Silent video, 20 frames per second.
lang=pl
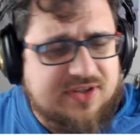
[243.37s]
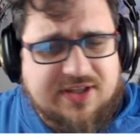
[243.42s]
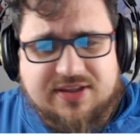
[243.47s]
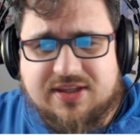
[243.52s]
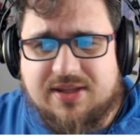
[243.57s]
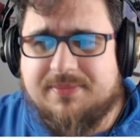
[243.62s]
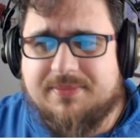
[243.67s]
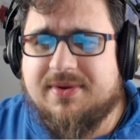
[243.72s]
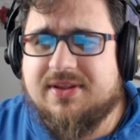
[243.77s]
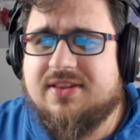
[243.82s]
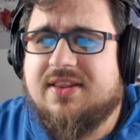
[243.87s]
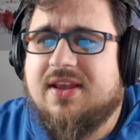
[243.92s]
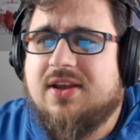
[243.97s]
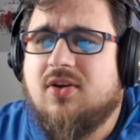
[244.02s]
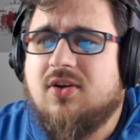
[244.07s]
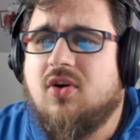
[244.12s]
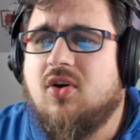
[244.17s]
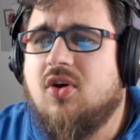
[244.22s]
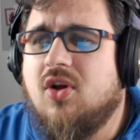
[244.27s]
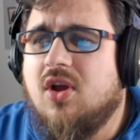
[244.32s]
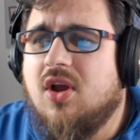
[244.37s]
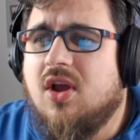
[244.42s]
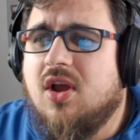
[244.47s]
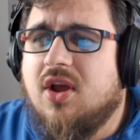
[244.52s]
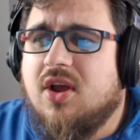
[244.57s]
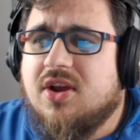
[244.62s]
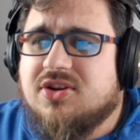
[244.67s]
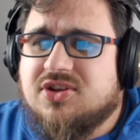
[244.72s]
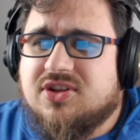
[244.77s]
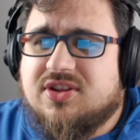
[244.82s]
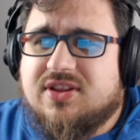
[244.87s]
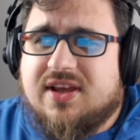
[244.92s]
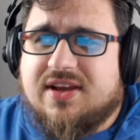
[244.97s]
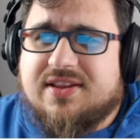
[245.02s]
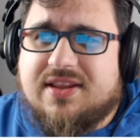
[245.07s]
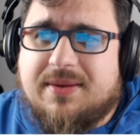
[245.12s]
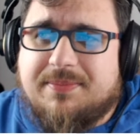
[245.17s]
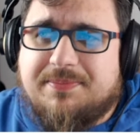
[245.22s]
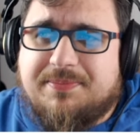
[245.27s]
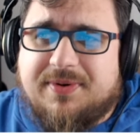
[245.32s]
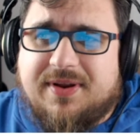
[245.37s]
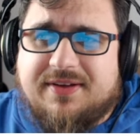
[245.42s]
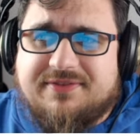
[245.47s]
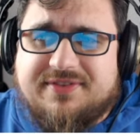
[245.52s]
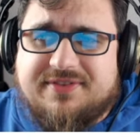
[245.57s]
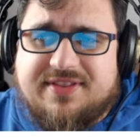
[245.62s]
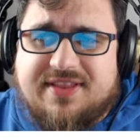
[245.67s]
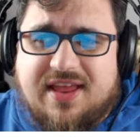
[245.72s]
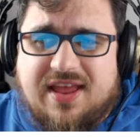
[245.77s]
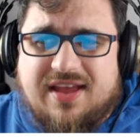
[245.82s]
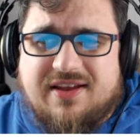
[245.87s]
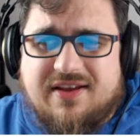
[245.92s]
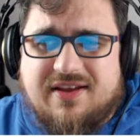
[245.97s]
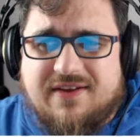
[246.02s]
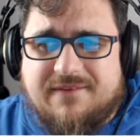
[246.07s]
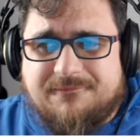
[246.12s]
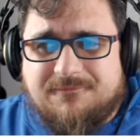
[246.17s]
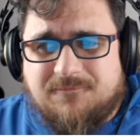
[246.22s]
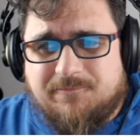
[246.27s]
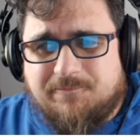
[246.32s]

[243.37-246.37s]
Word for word: na temat tego, że tak naprawdę